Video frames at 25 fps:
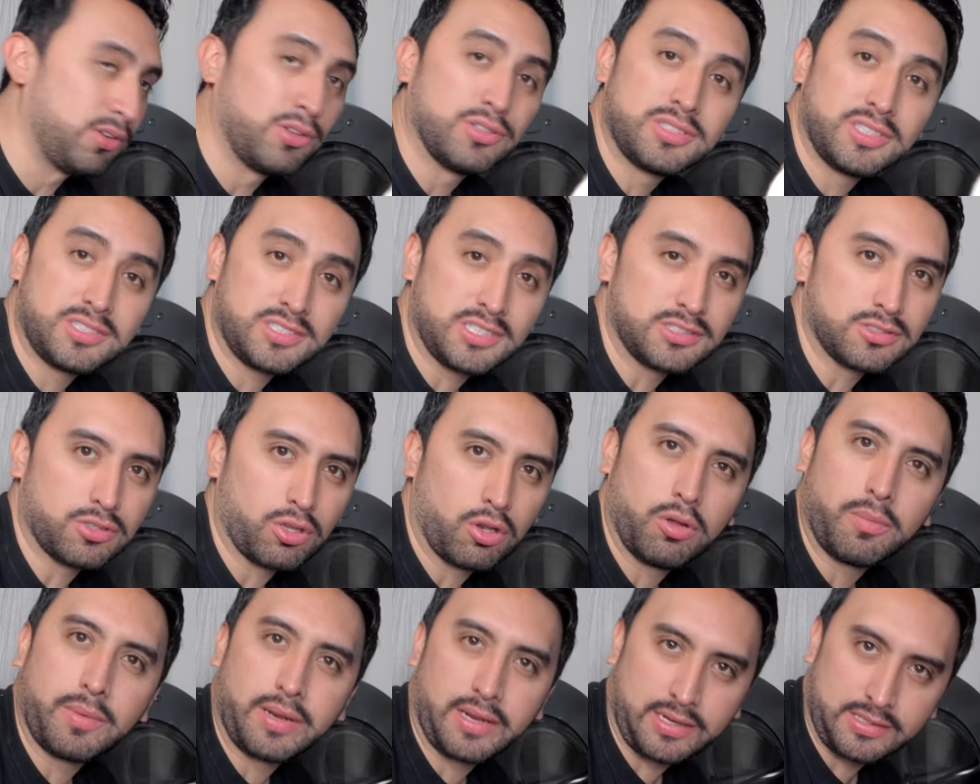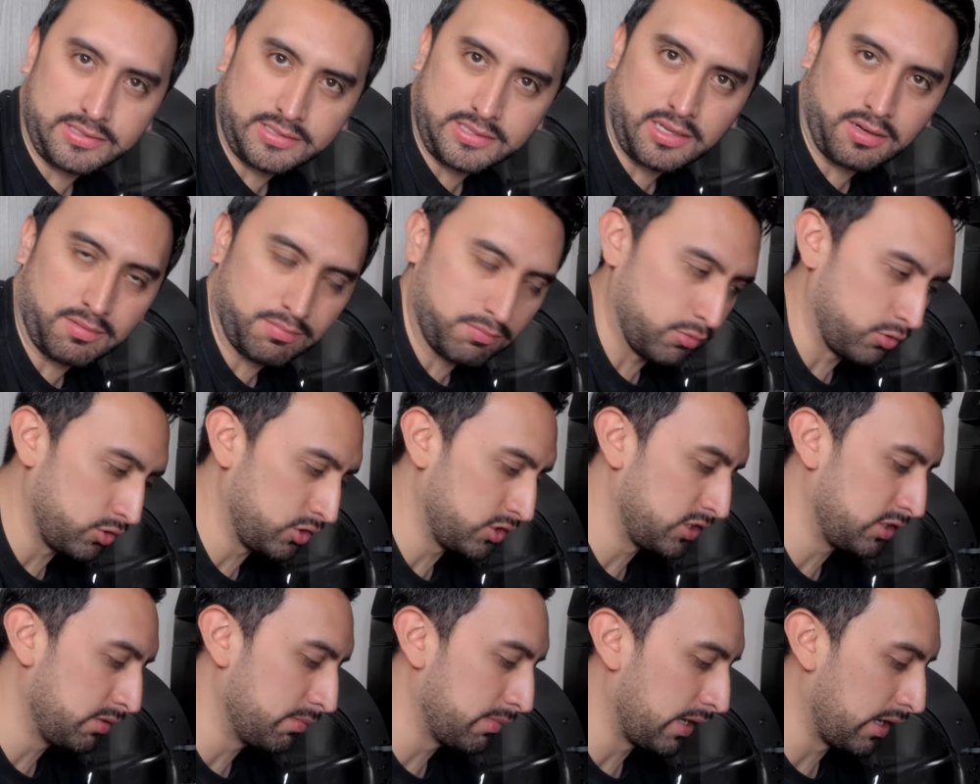si los echan solo van a gastar
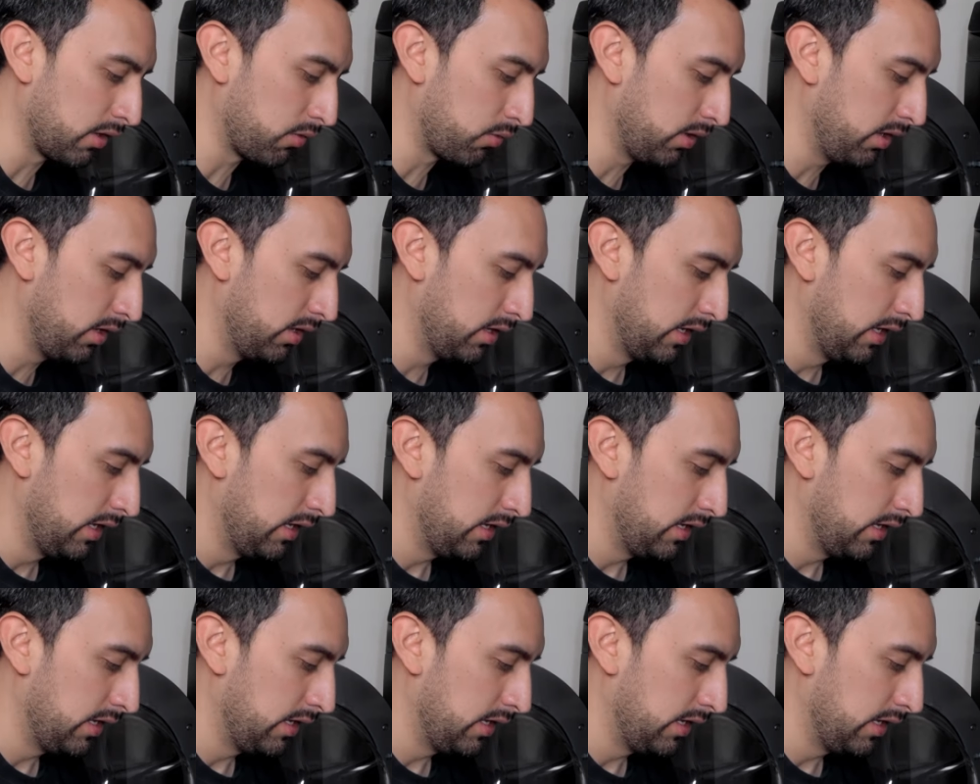muchísima agua